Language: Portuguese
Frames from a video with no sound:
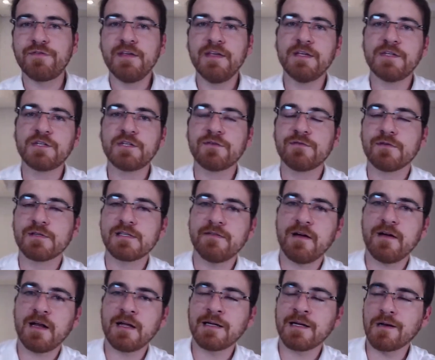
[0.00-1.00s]
fit,
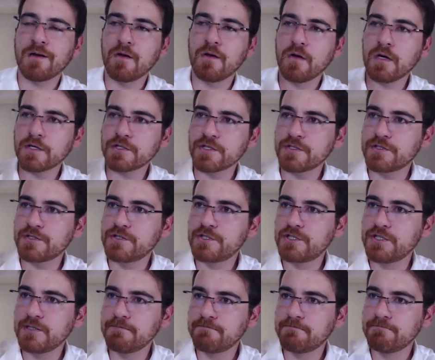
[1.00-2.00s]
você vai lá na loja
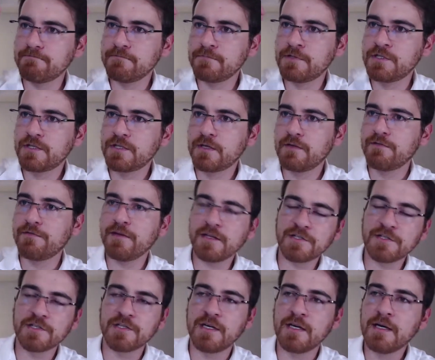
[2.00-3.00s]
de, de que
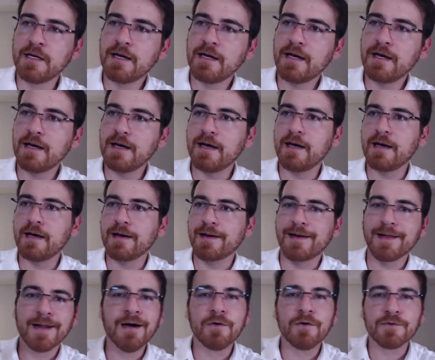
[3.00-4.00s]
vende é,
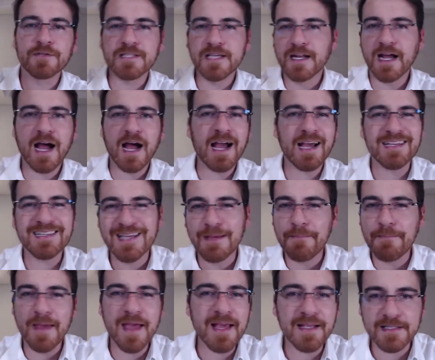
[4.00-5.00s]
grão, cereais,
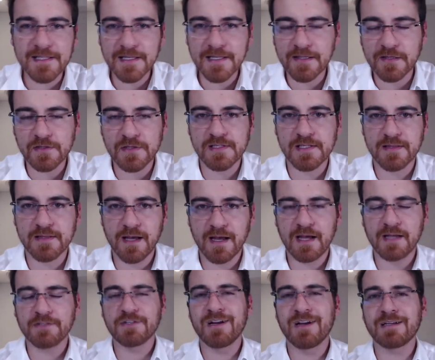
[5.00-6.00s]
sementes aí da sua
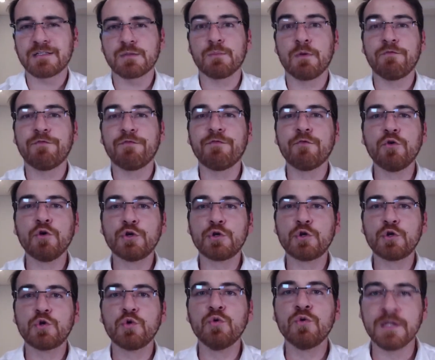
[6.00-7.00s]
cidade, gasta uma
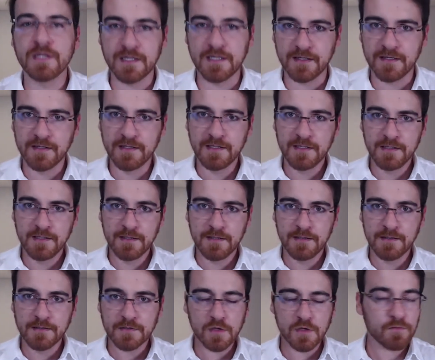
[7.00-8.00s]
fortuna,
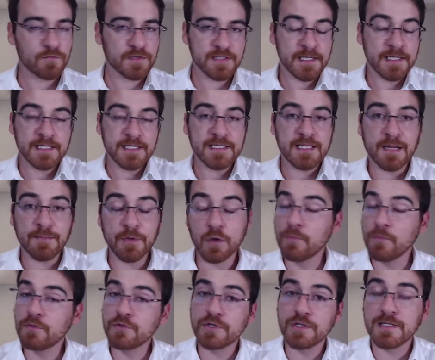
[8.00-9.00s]
só que você nem sabe
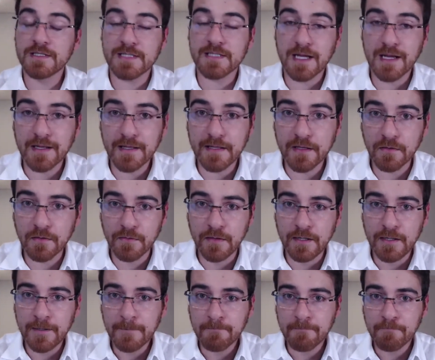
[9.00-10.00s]
como utilizar aquilo.